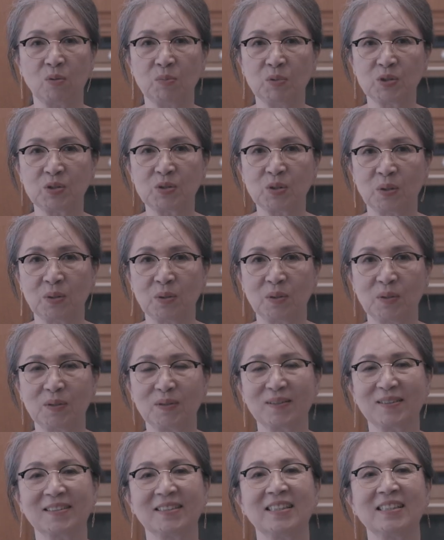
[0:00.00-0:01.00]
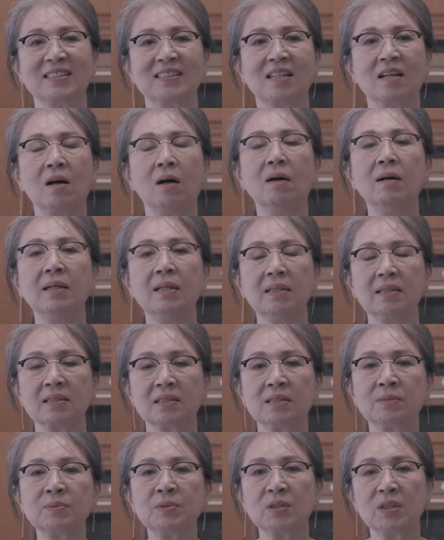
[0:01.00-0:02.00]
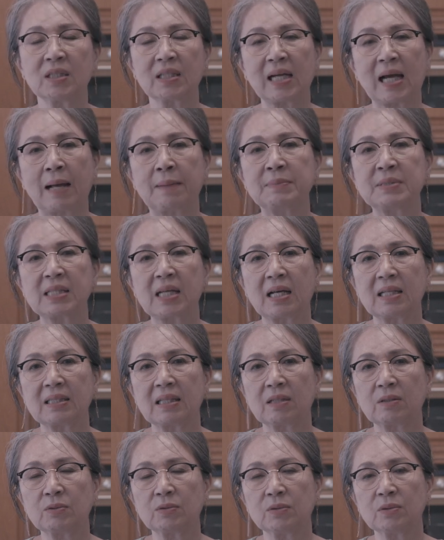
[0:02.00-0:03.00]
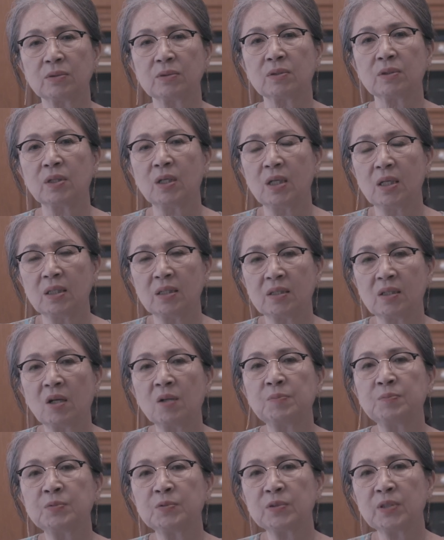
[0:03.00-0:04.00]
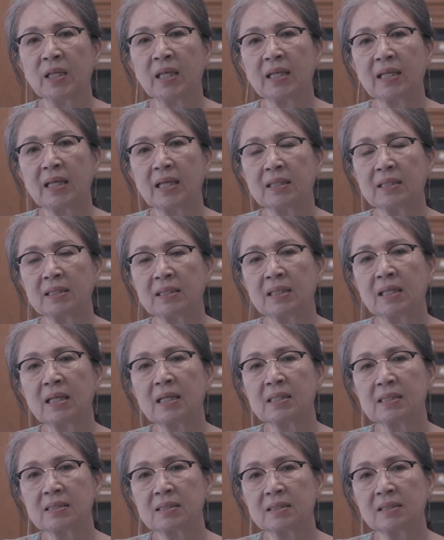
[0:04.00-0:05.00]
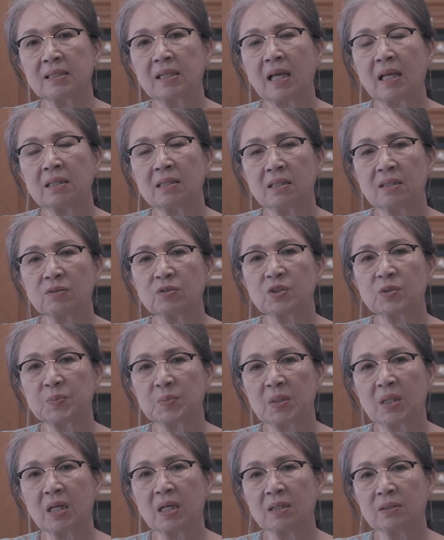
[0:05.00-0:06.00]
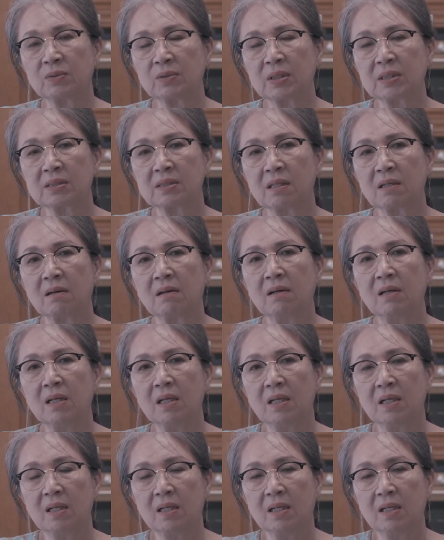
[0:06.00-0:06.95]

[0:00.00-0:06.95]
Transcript: 넘었죠. 그래서 그분들이 감사하다고 열 분에게 티켓을 해드리고 싶다고 그래서